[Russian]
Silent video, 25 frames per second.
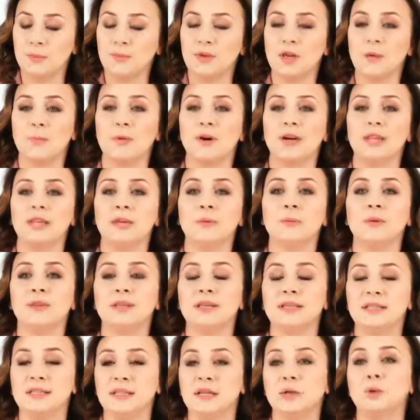нам необходимо
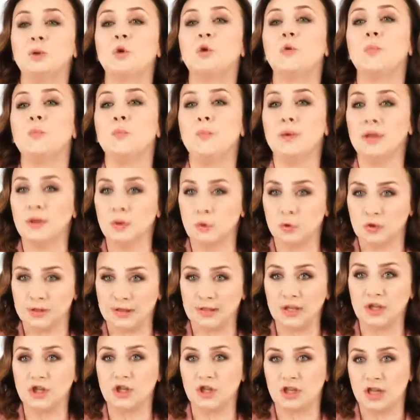достигнуть,
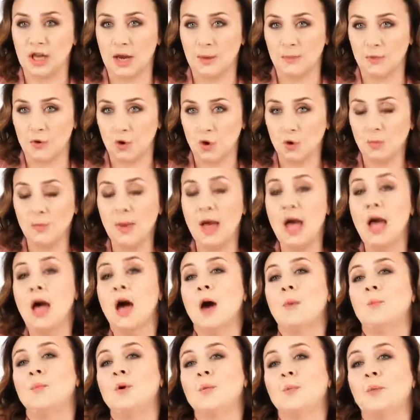минус личный объем,
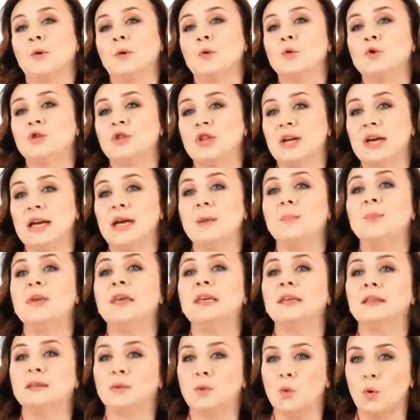мы получаем
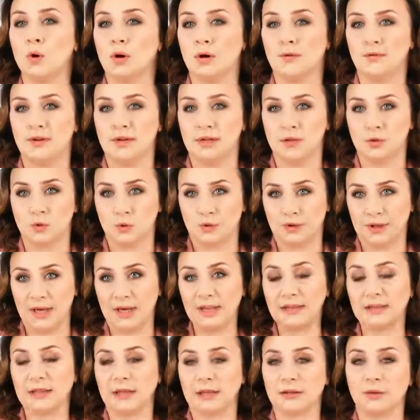итоговый
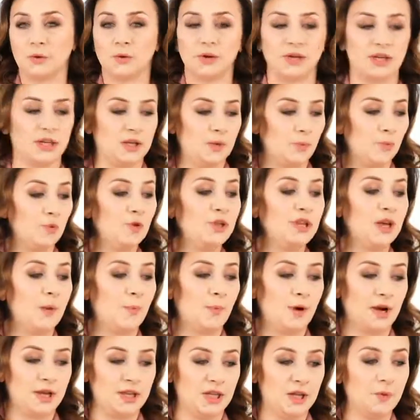результат, который ему
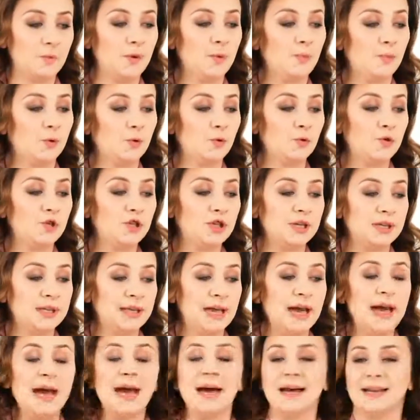необходимо
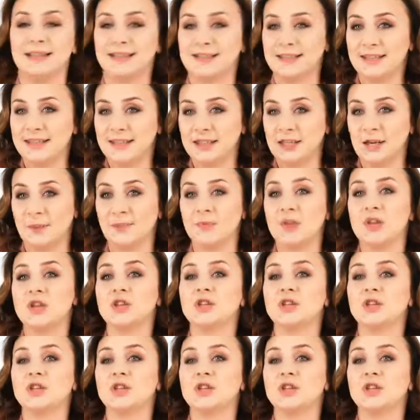получить. Затем